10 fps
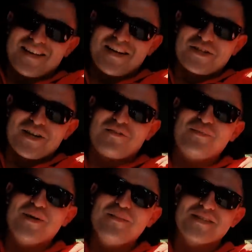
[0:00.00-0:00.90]
такая же, как
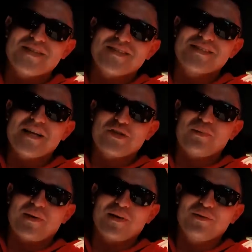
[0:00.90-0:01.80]
в BMX, здесь дальше
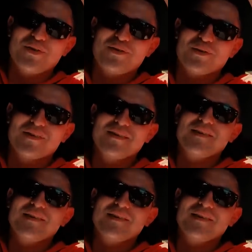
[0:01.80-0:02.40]
поролон идет.